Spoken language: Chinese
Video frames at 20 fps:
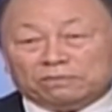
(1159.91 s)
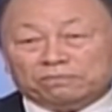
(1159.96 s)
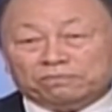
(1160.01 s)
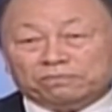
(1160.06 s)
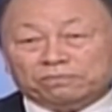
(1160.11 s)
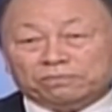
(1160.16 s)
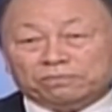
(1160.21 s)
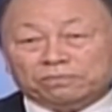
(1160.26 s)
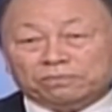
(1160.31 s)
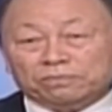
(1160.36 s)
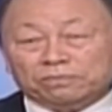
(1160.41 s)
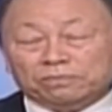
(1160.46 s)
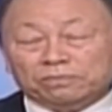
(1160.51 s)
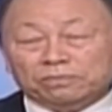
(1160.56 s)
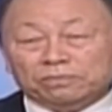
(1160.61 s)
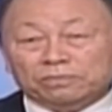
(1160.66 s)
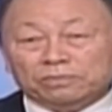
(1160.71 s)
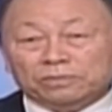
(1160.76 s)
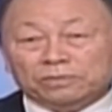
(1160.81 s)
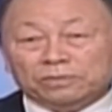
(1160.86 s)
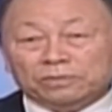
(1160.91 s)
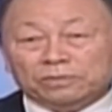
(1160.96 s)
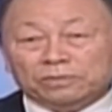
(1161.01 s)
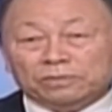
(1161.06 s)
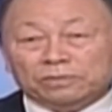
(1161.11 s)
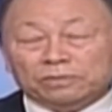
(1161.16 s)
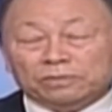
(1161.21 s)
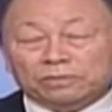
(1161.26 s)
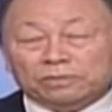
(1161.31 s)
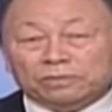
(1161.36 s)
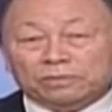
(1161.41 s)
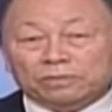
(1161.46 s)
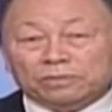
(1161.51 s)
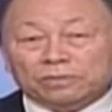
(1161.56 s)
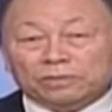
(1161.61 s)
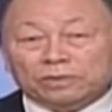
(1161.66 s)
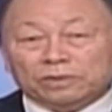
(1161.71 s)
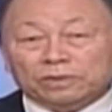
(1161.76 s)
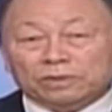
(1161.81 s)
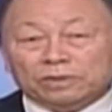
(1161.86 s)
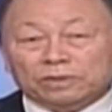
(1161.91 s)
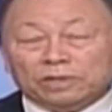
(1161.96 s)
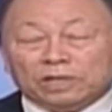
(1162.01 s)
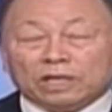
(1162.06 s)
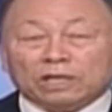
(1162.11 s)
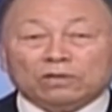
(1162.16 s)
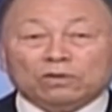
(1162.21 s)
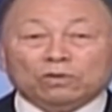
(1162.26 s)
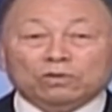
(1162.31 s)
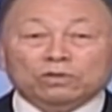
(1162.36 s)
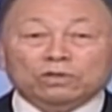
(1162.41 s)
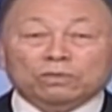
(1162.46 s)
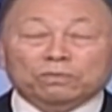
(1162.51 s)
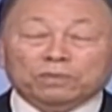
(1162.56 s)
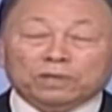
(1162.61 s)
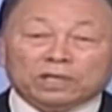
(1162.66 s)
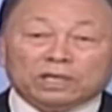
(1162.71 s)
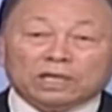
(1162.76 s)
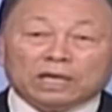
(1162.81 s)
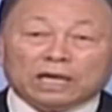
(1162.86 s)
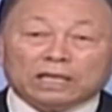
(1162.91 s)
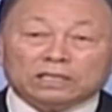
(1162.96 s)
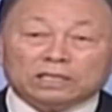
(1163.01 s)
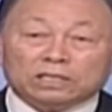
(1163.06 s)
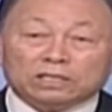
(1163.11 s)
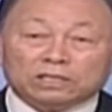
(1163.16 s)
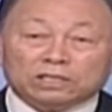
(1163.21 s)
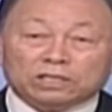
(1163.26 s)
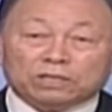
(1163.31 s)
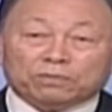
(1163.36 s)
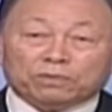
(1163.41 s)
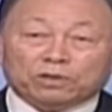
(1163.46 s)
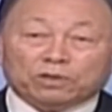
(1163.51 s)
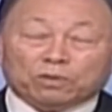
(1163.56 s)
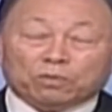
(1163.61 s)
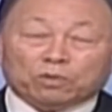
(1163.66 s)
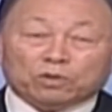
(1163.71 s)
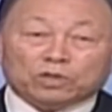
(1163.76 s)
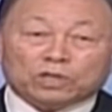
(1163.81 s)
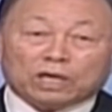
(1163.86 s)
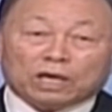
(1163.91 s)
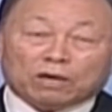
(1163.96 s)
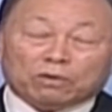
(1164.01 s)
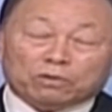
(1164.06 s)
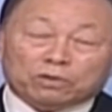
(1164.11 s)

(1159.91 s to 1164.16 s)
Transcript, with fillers: 可是你又陪伴耶稣，乱做事情，